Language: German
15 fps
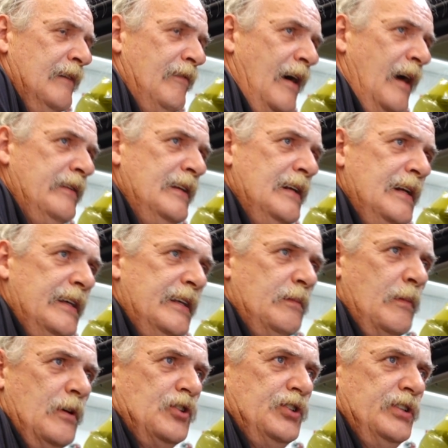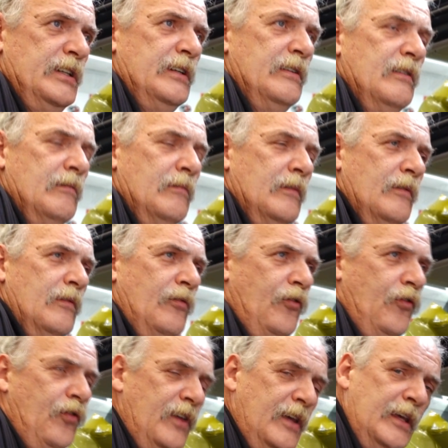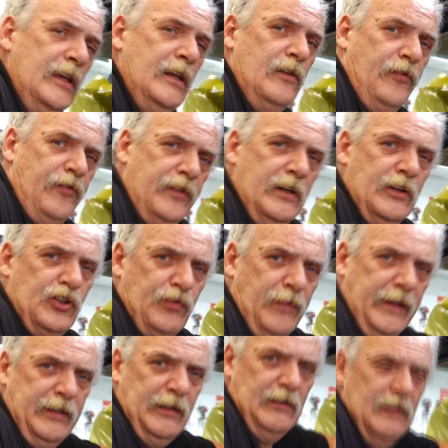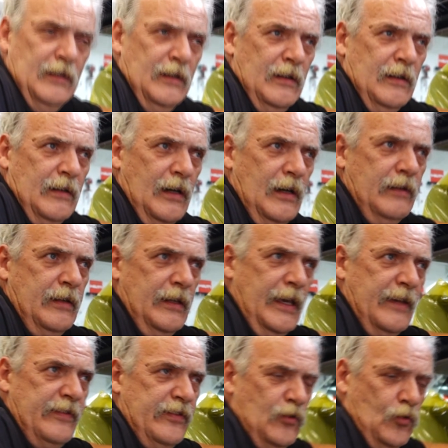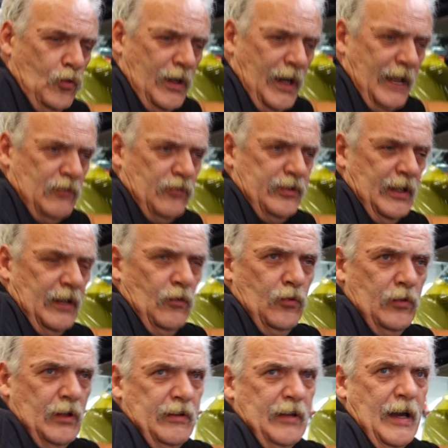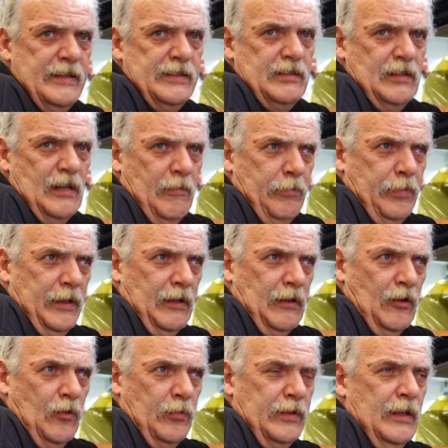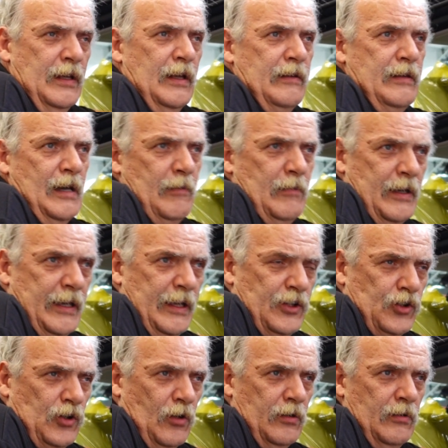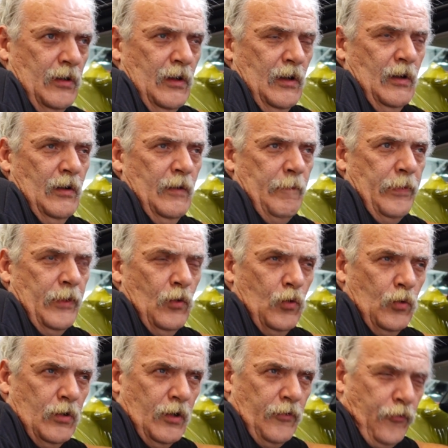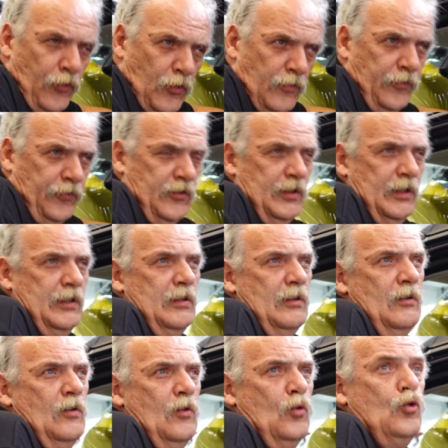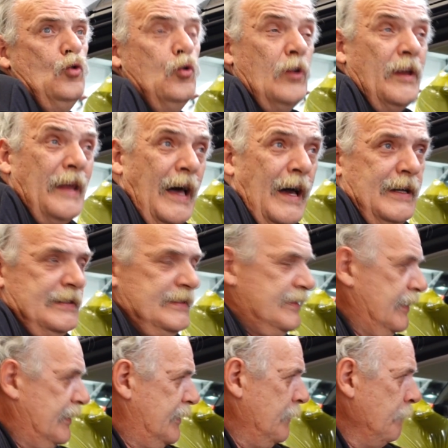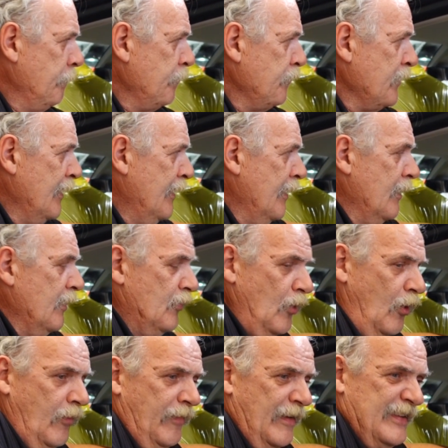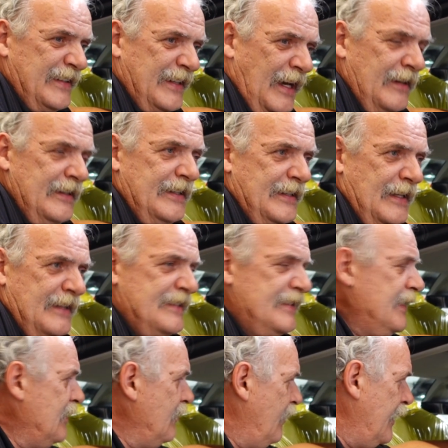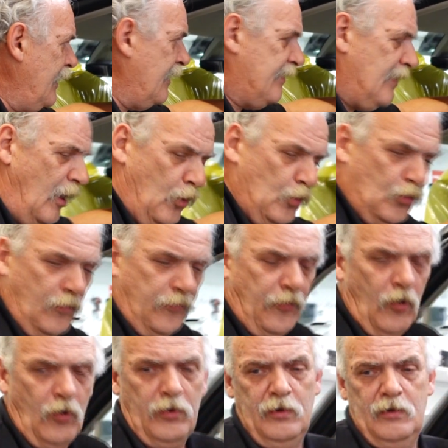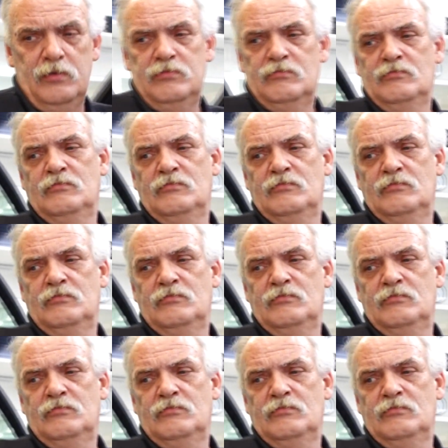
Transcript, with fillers: waren die Lichtmaschinen viel, viel schwächer. Ja, die ersten Ducatos hatten 130 Ampere, glaube ich. Die haben ja jetzt schon 150 und 180. So, was kann ich da ziehen? Wenn das Auto vorne,